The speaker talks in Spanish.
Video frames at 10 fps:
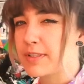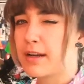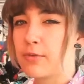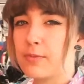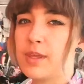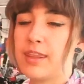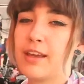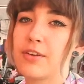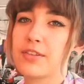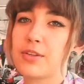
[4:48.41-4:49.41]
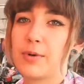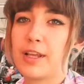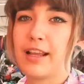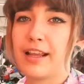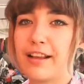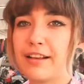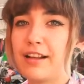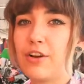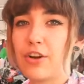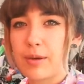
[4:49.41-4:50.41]
haré un video sobre
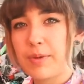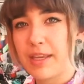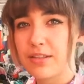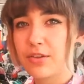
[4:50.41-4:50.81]
lo que pienso